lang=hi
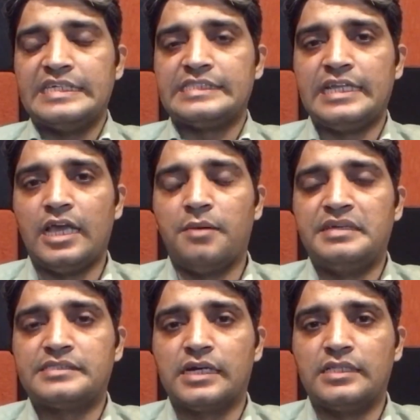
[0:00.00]
इसलिए हमें
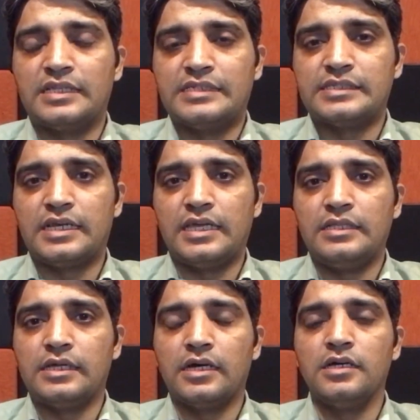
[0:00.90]
इसका अंदाज़ा नहीं
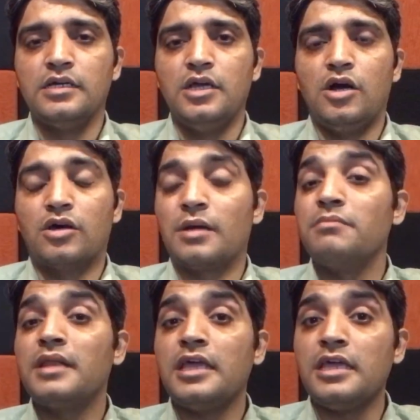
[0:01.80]
था और हम
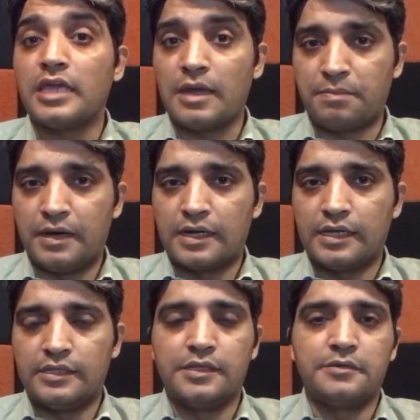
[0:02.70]
नहीं कह पा
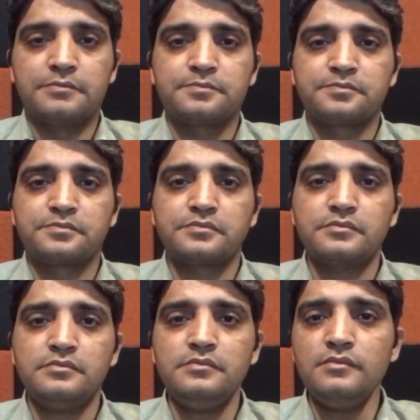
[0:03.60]
रहे थे
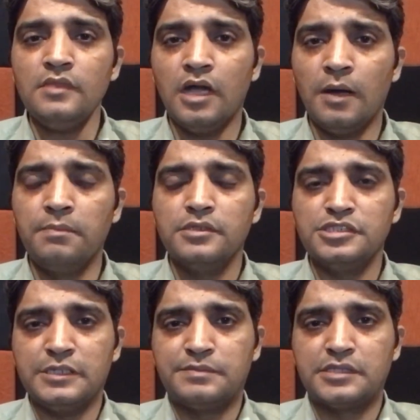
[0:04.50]
अब
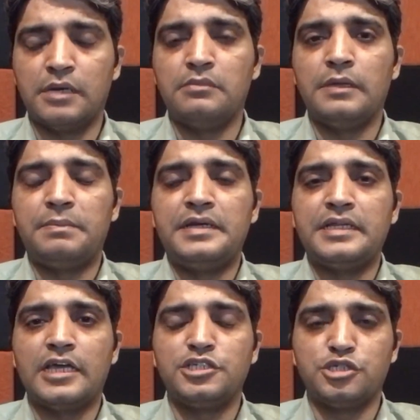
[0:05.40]
जब से हमने
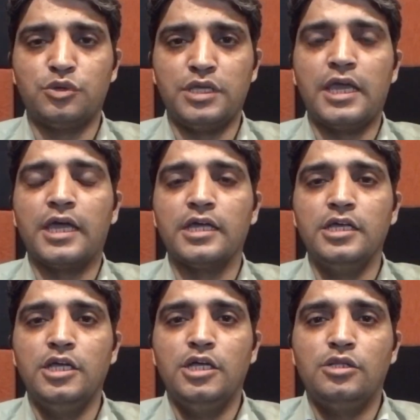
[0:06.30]
पीटीआई छोड़ी है
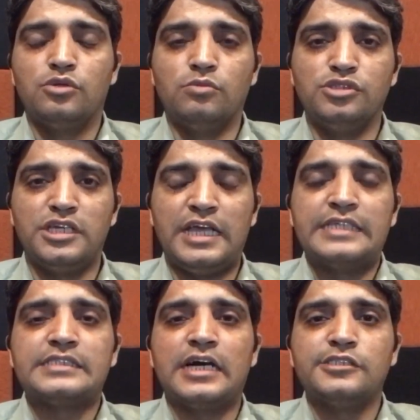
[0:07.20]
तो मुझे ये
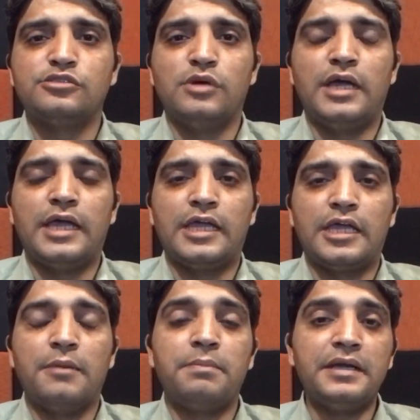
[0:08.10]
एहसास हुआ है
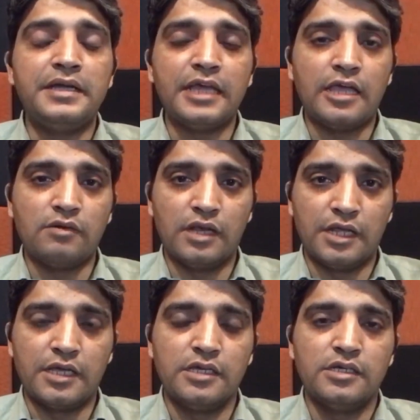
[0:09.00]
कि पीटीआई वाले